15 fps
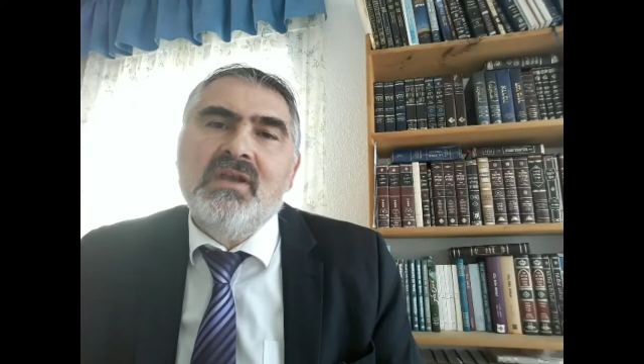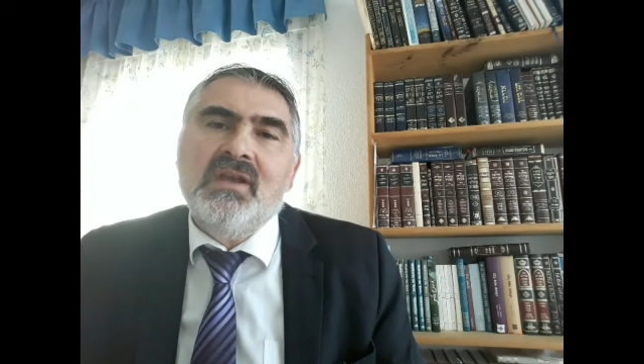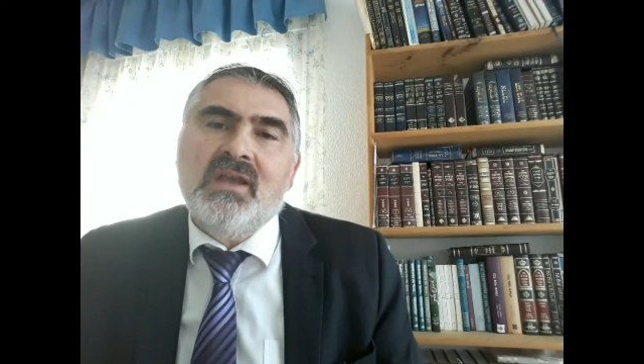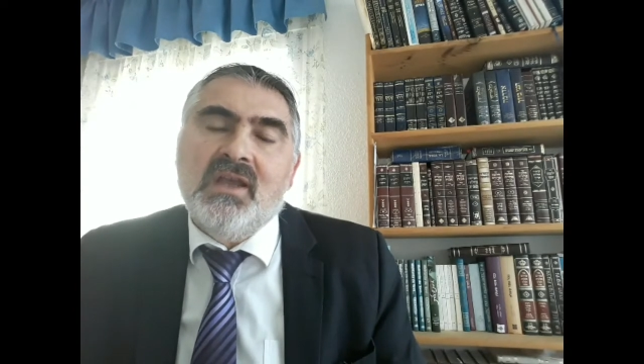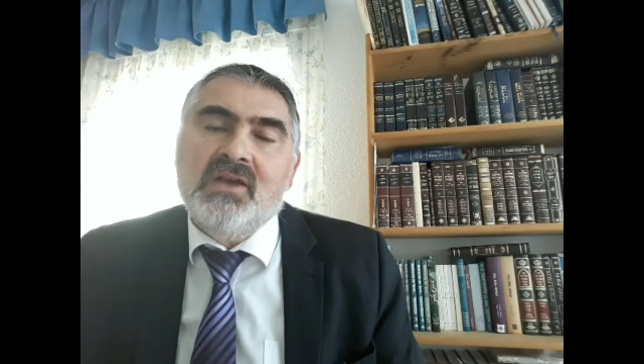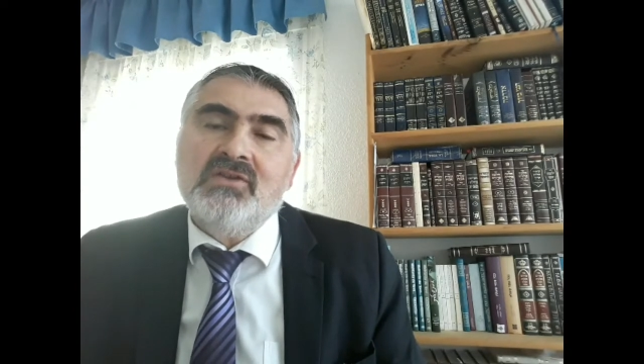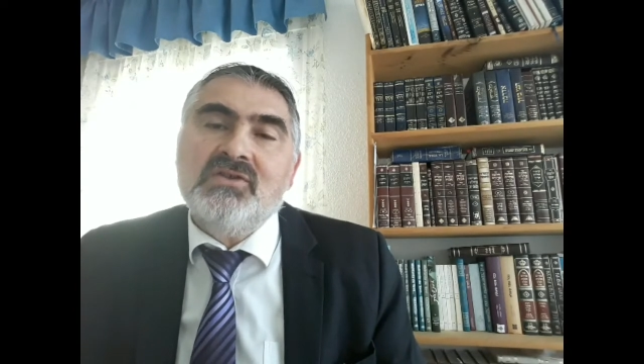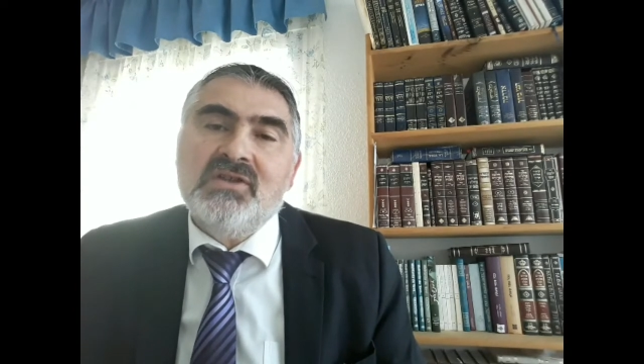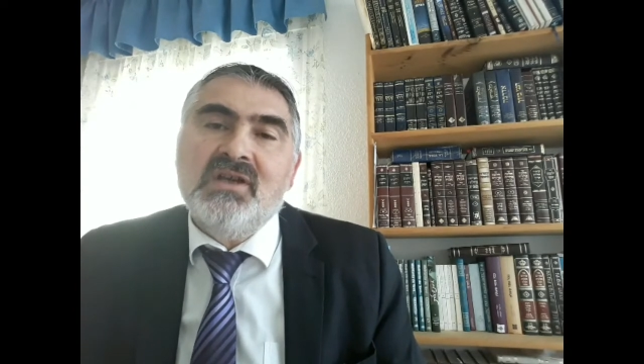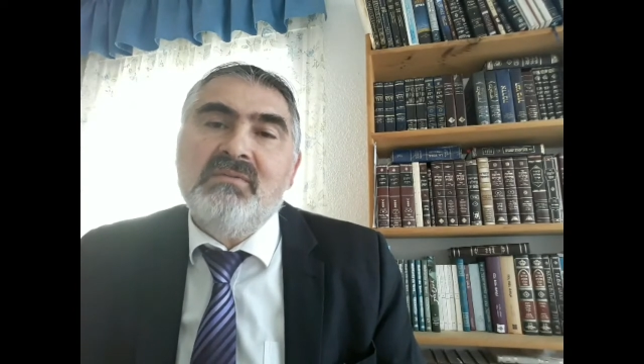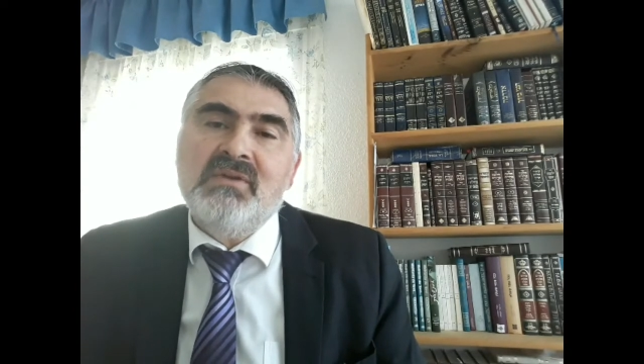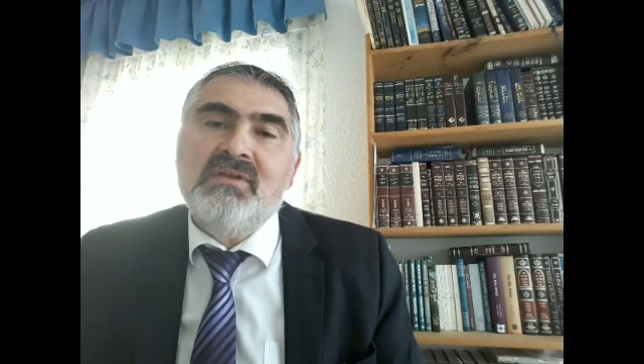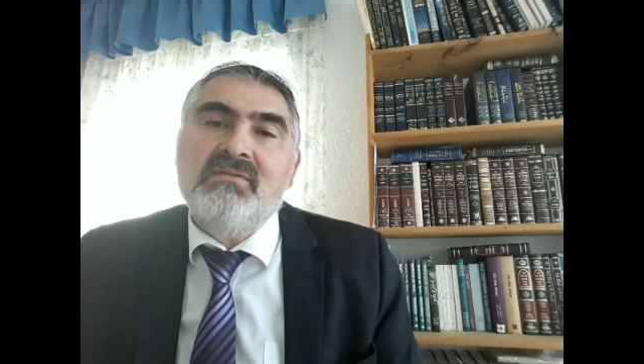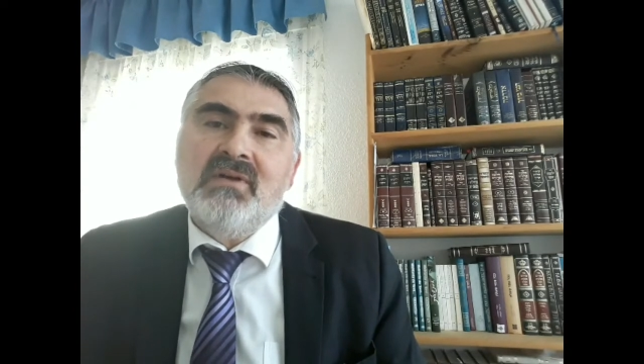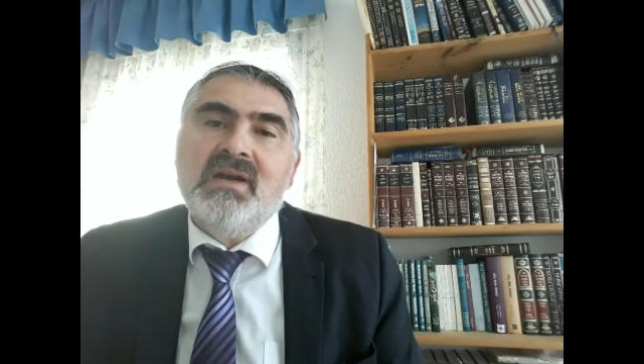que Hashem
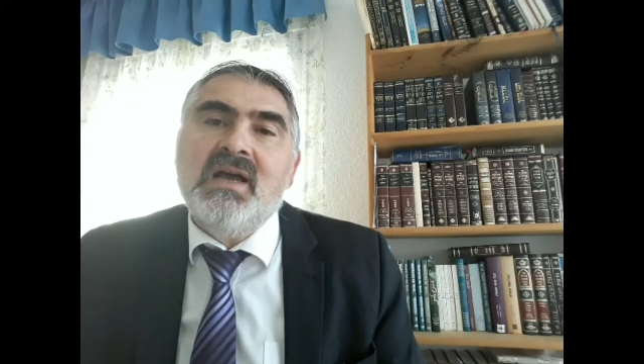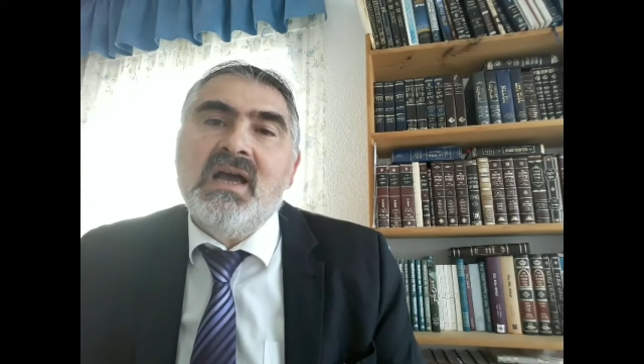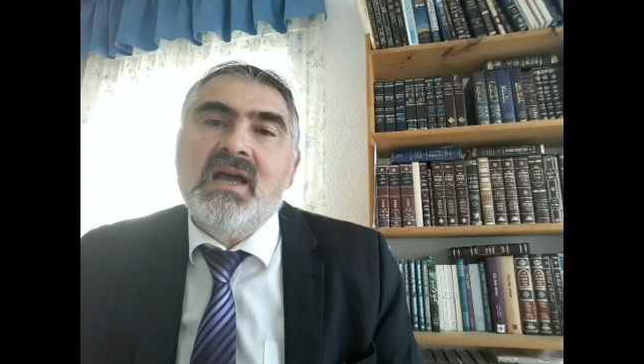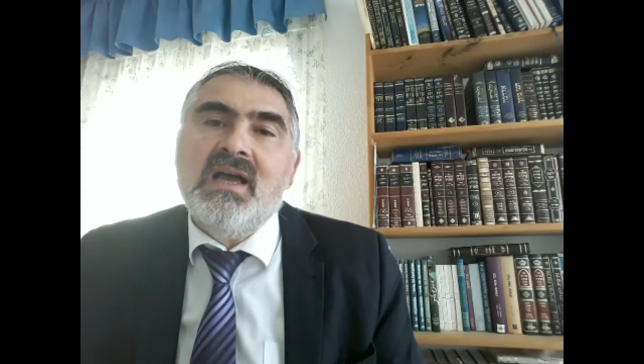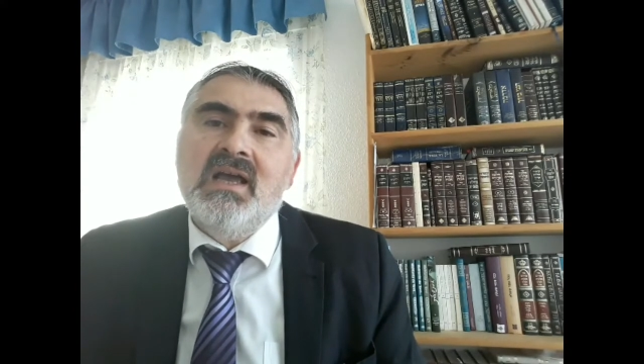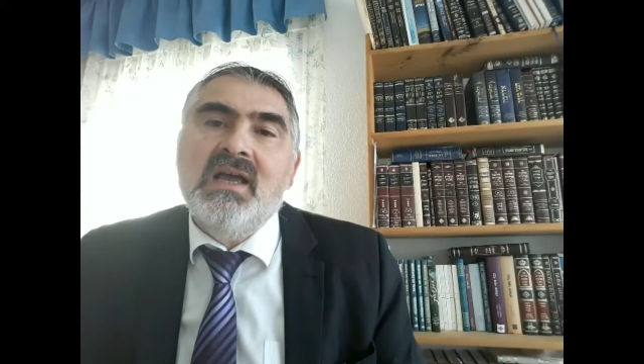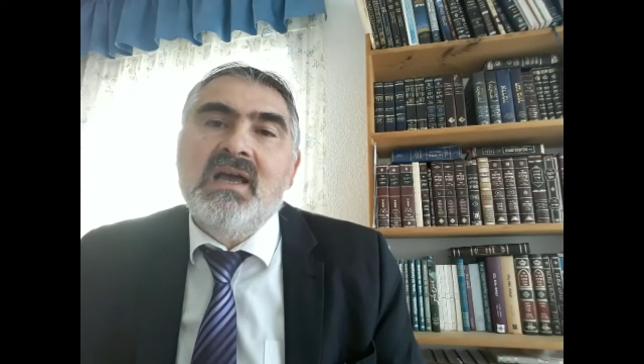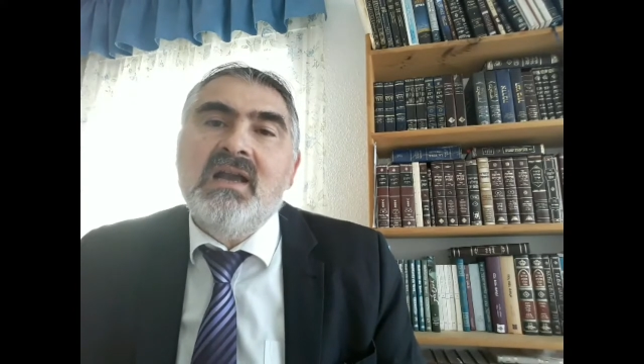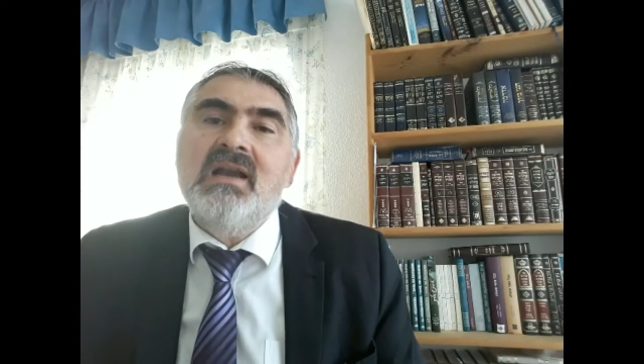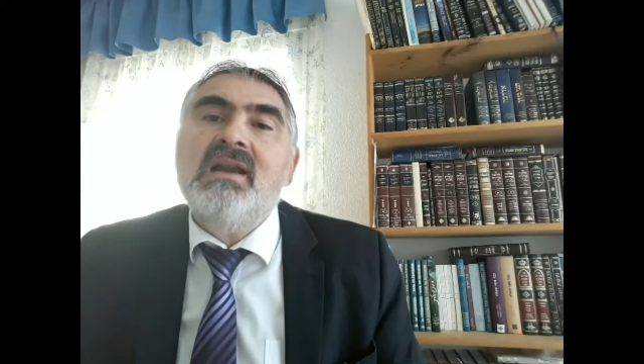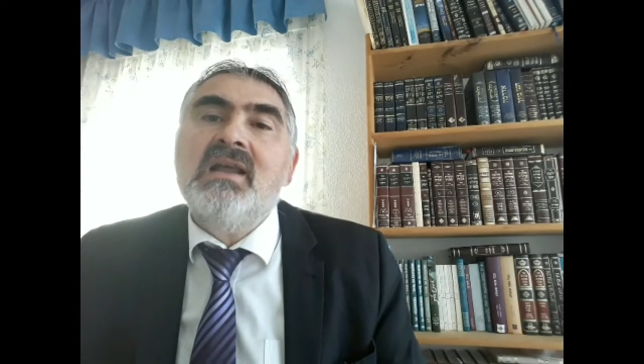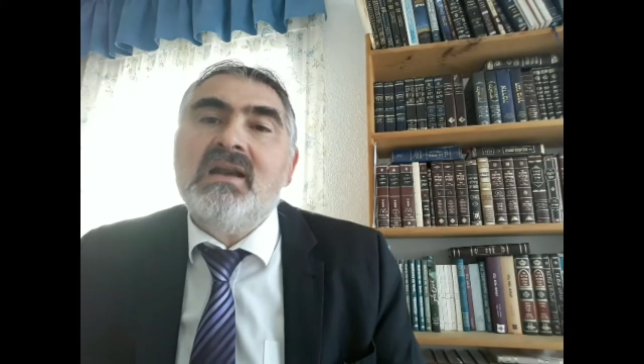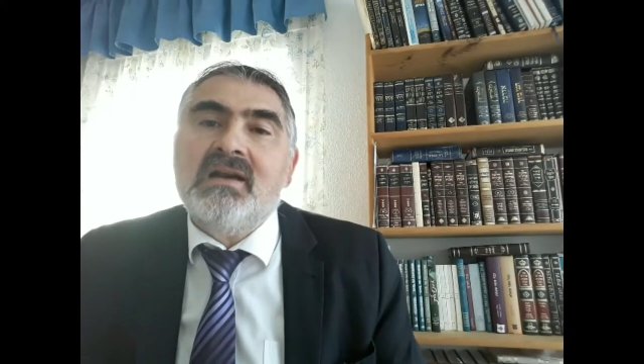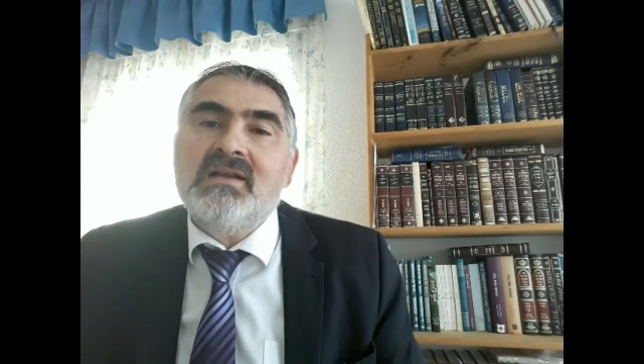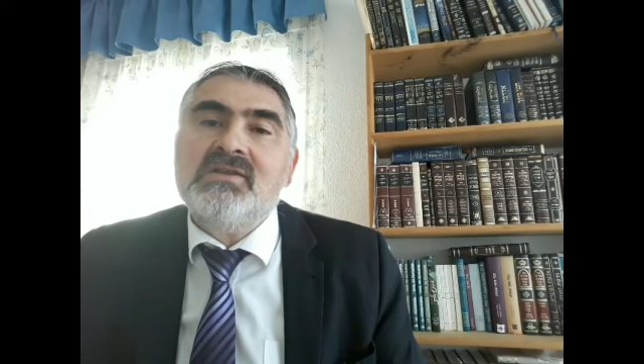y Tuaraj
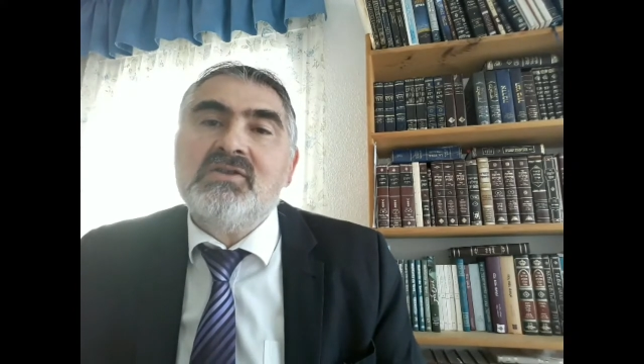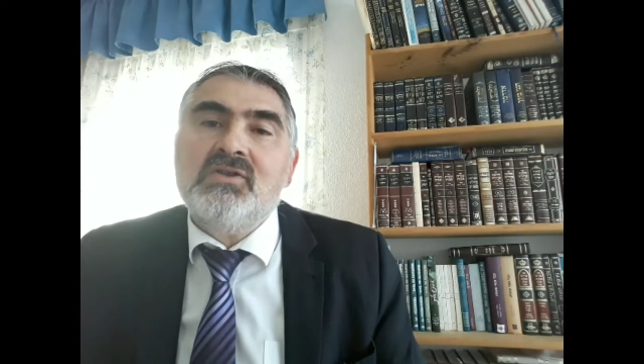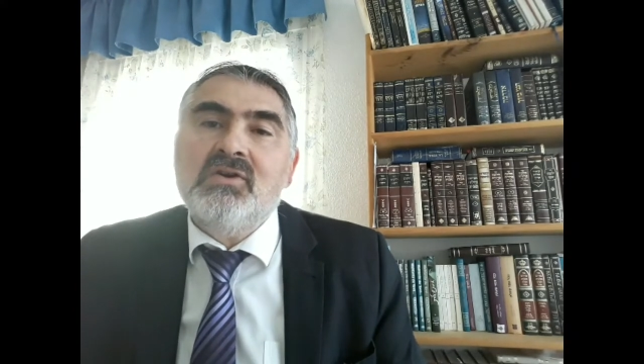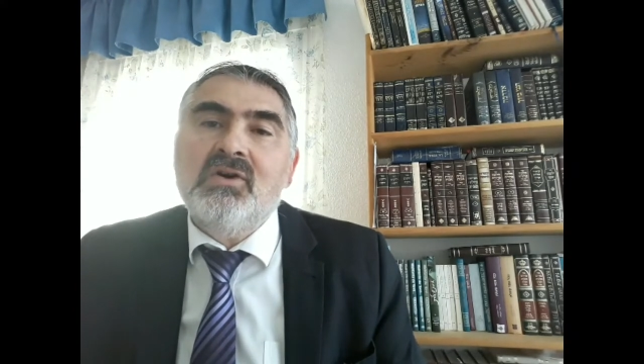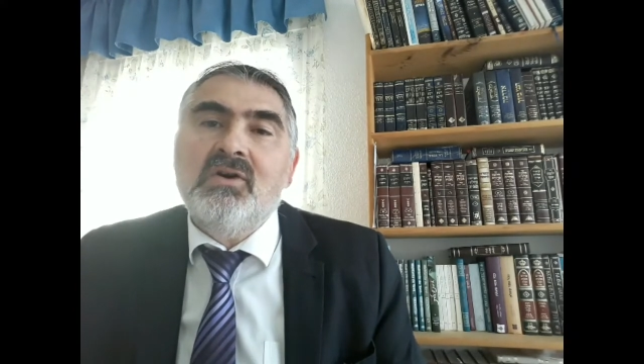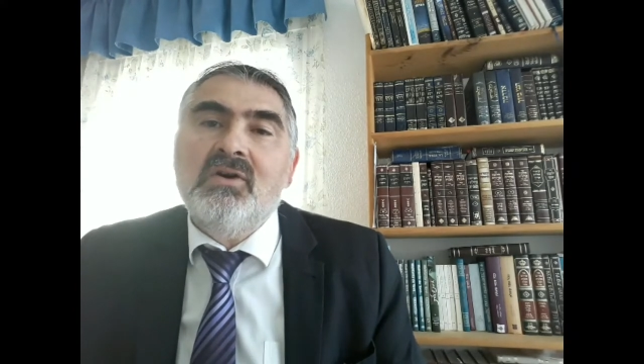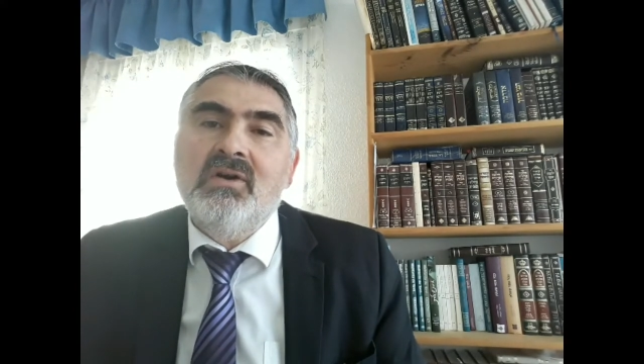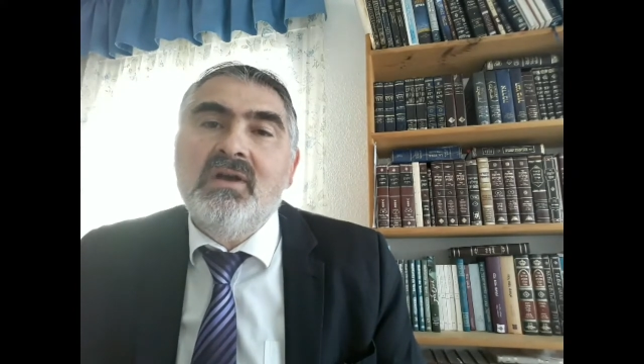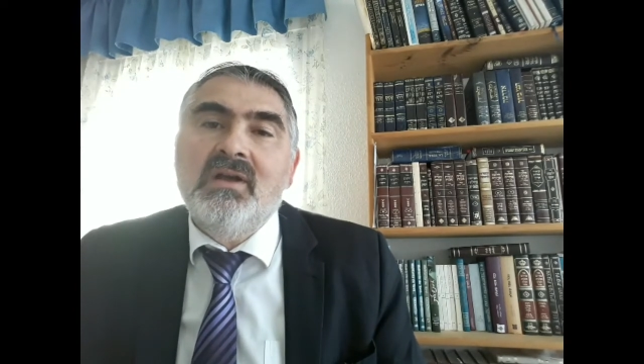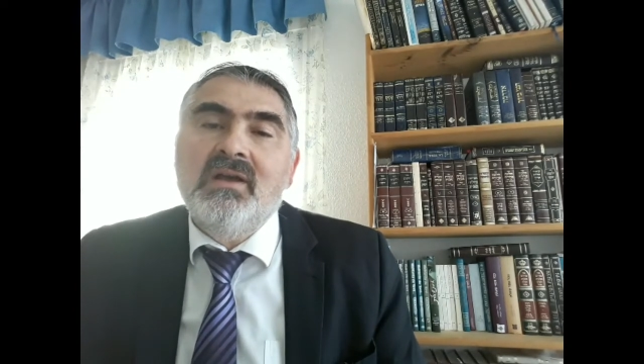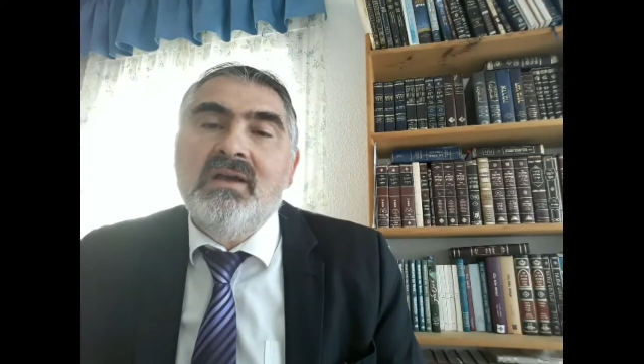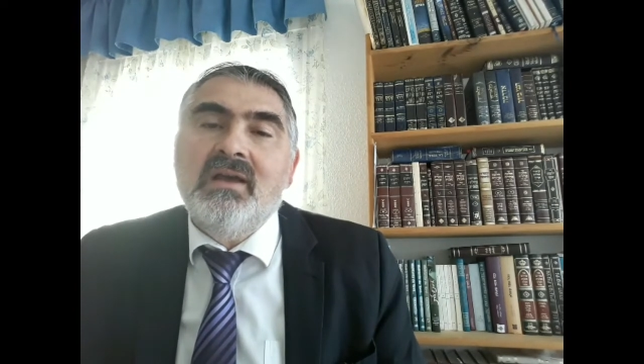le restó